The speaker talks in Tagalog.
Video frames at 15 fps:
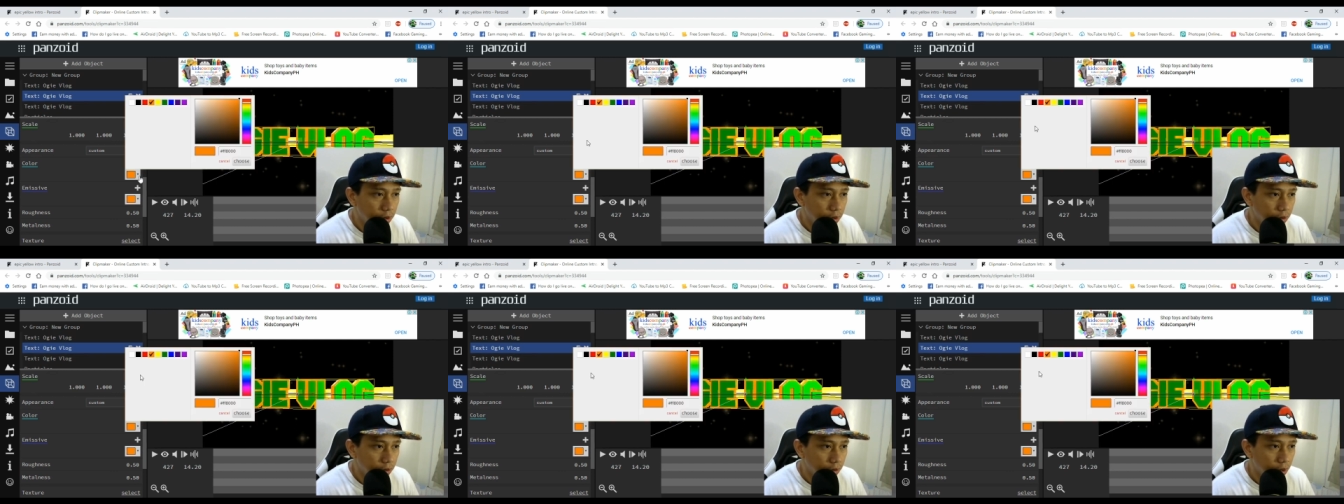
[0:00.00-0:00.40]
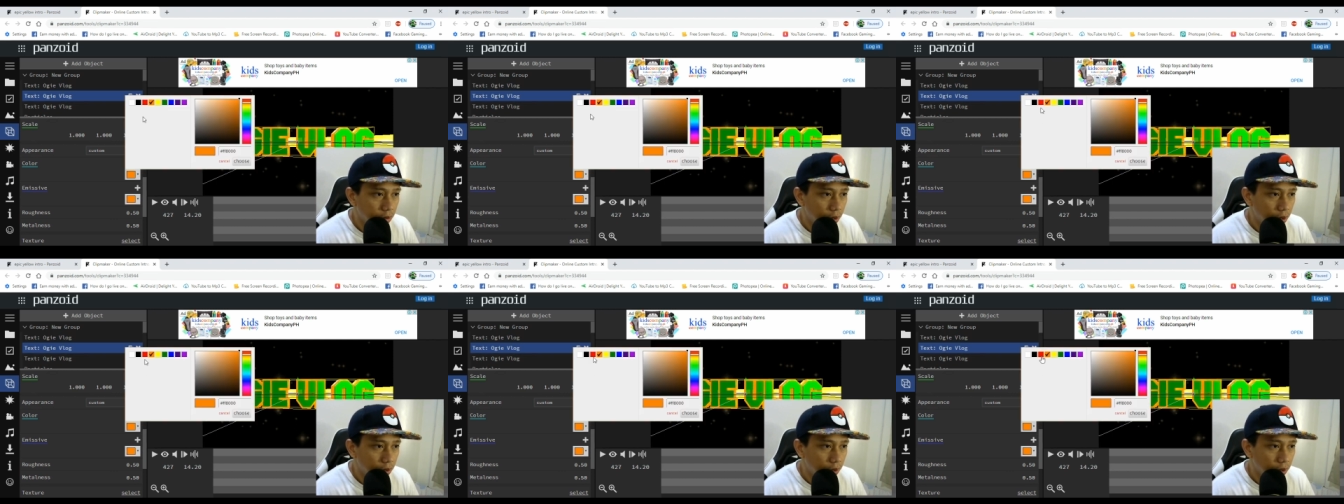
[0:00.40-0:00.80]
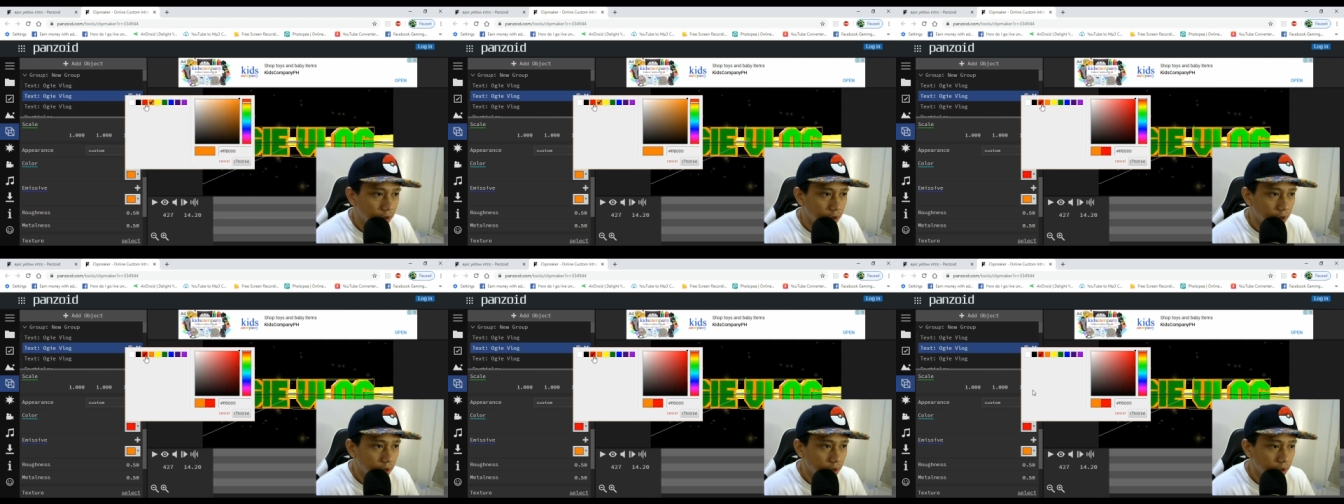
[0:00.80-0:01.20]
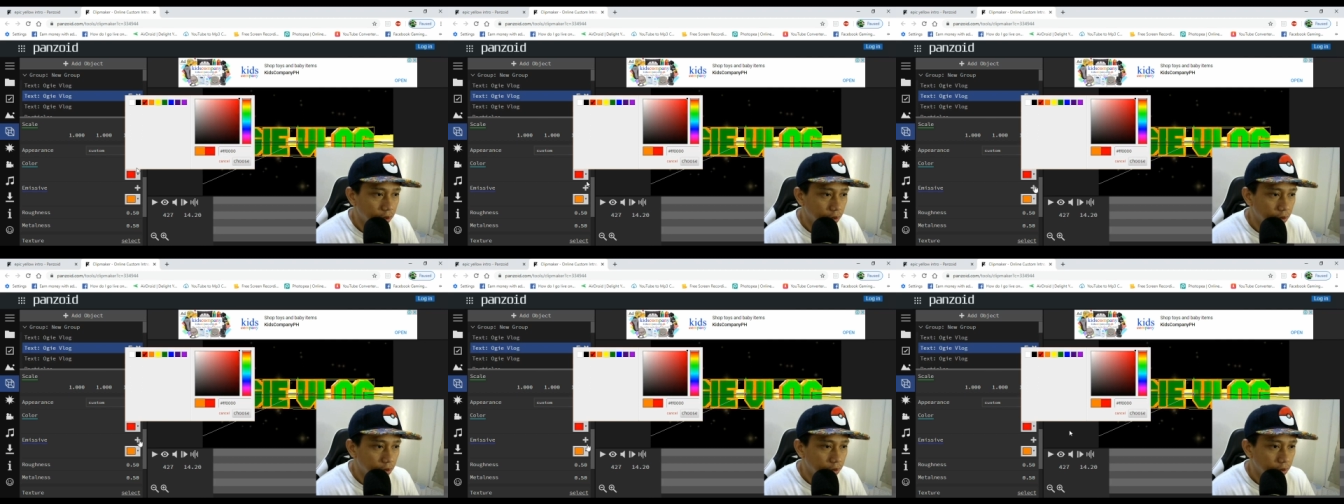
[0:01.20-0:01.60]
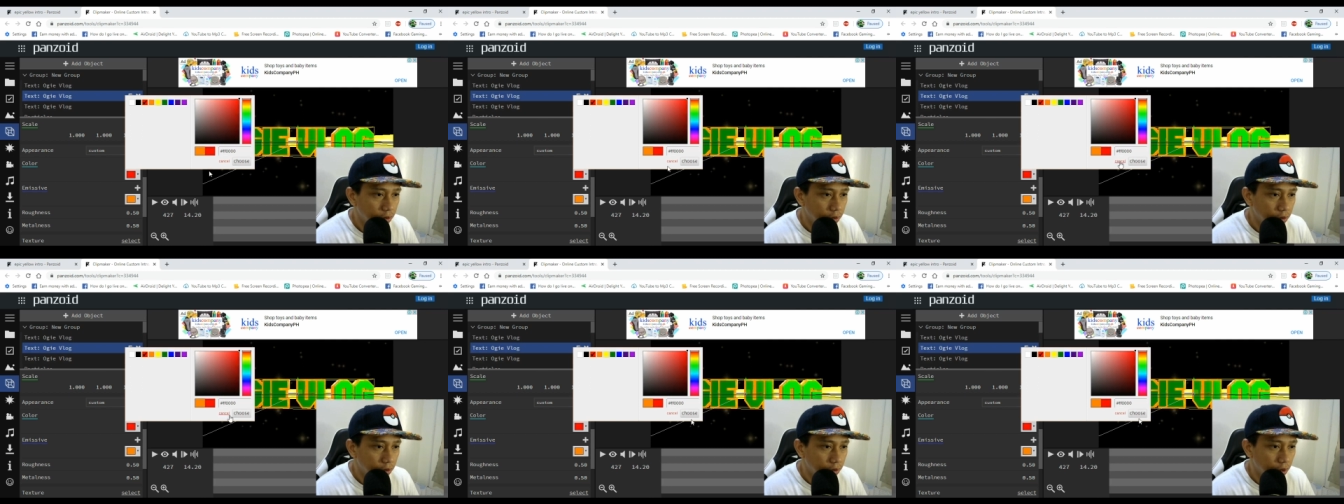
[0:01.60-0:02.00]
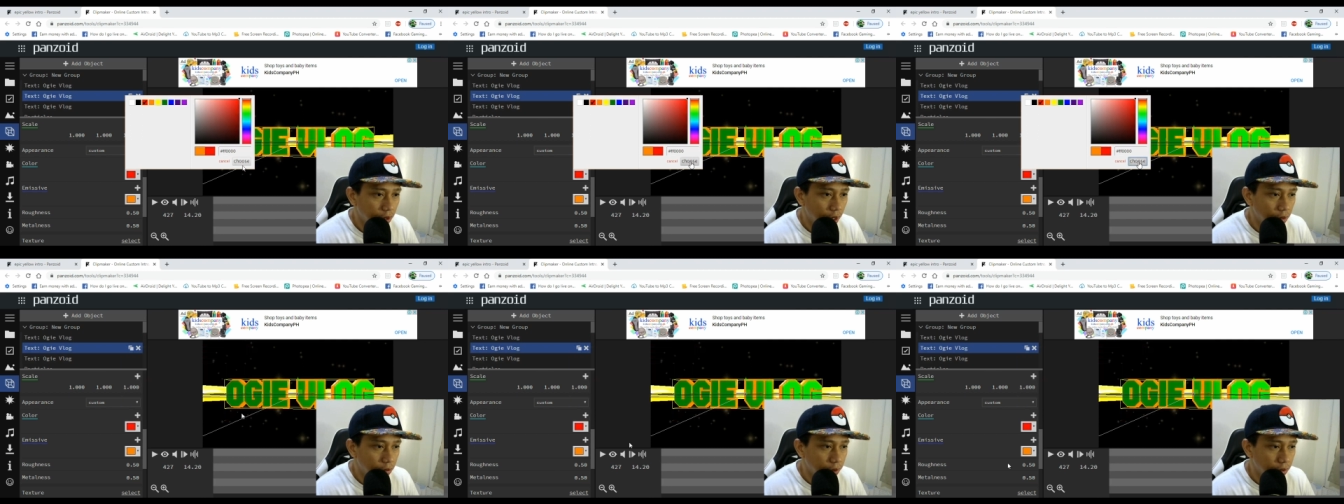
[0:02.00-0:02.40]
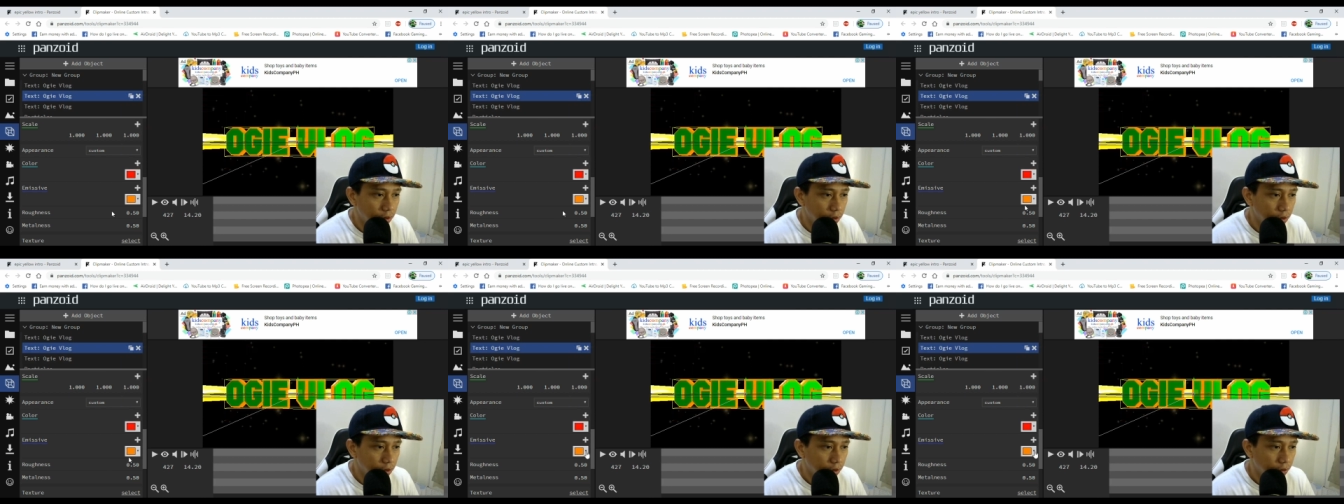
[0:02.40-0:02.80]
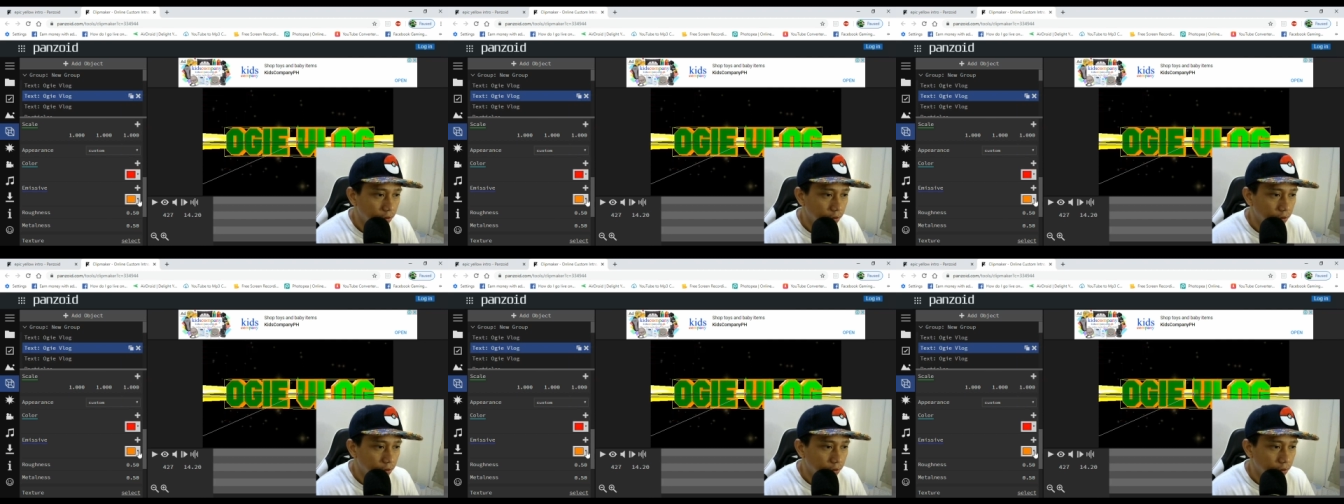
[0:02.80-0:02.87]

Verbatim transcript: yung ginawa ko kaninang intro yung ginamit ko